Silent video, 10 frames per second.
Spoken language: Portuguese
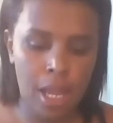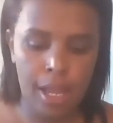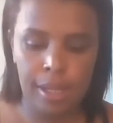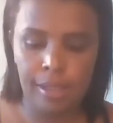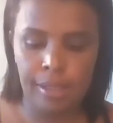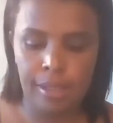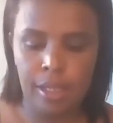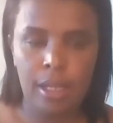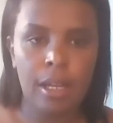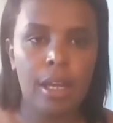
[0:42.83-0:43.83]
reais.
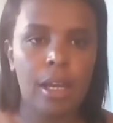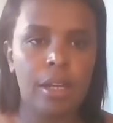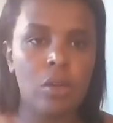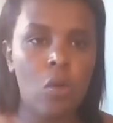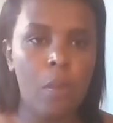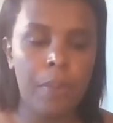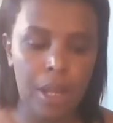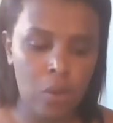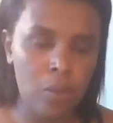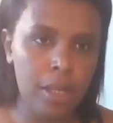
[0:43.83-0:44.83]
Aí eu
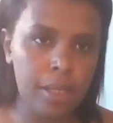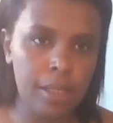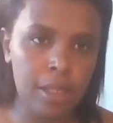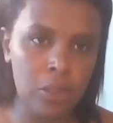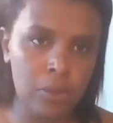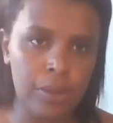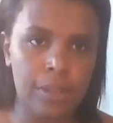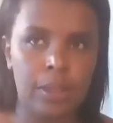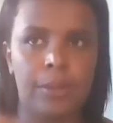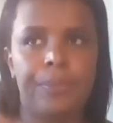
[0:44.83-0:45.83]
comprei uma, esse
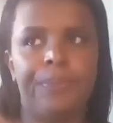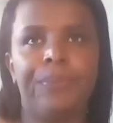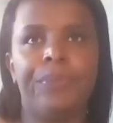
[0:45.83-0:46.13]
azulzinho.